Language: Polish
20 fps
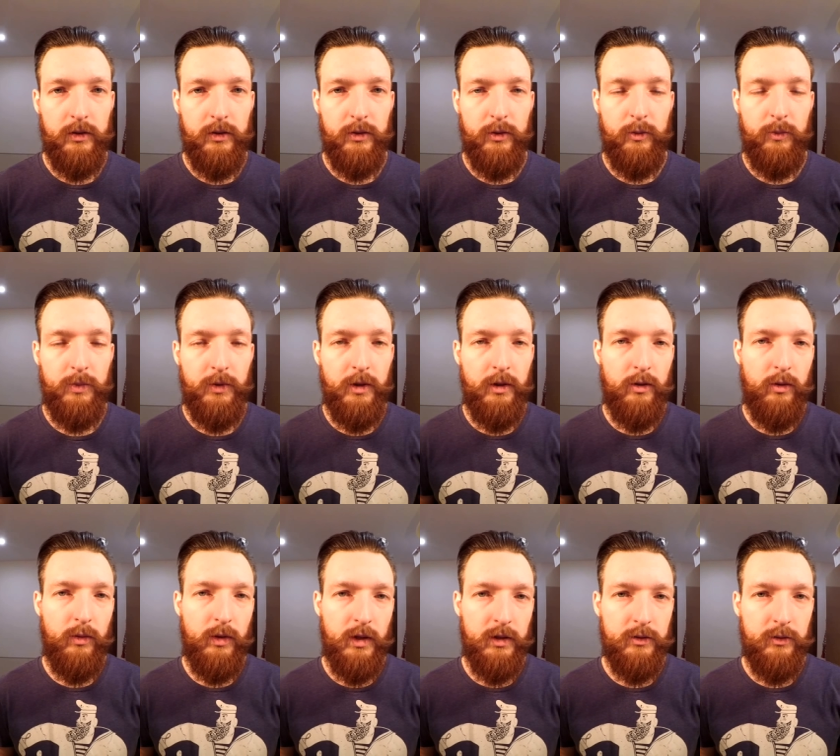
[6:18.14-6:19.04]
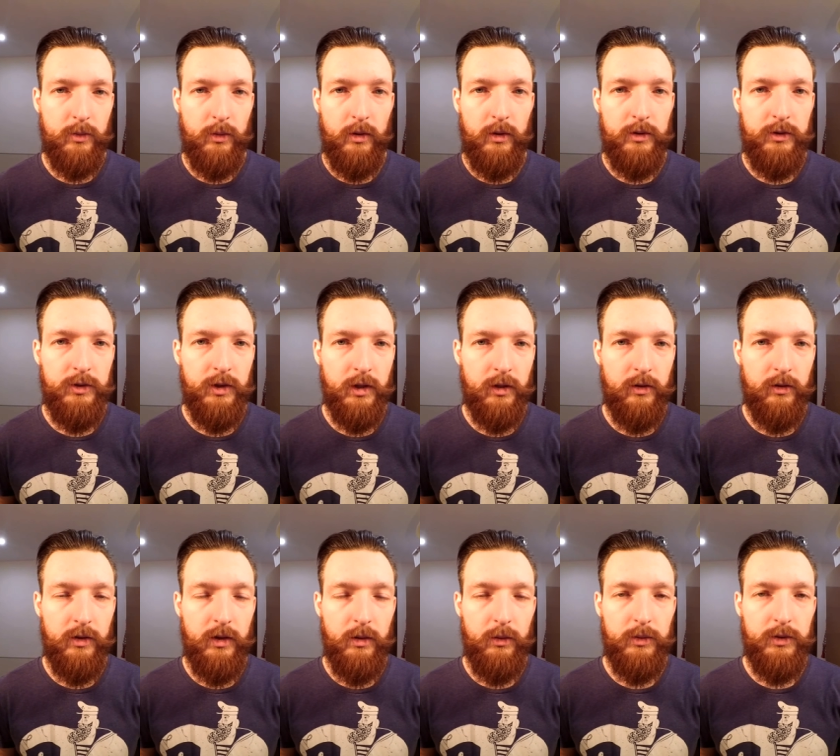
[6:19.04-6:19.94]
y, lub kilkunastu godzinach
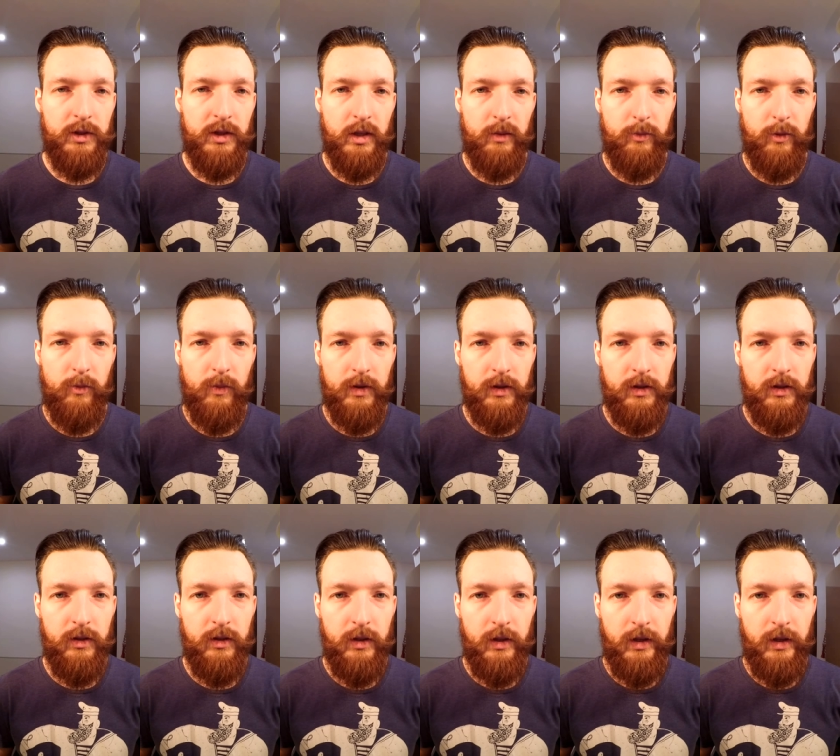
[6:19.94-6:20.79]
od nałożenia pomady.